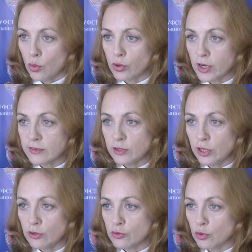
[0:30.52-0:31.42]
Указанное
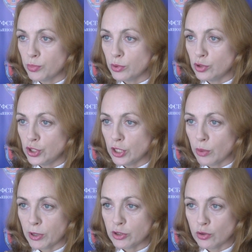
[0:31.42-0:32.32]
лицо получило
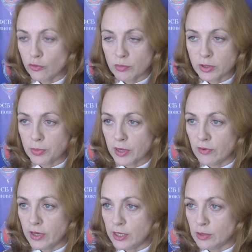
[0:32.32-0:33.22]
почтовым
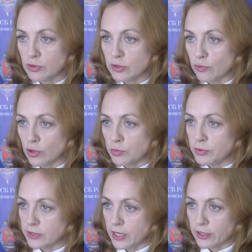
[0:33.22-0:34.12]
отправлением ствол от
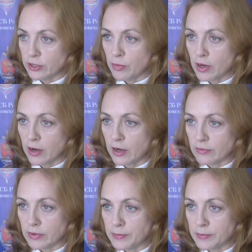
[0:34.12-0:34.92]
пистолета Макарова.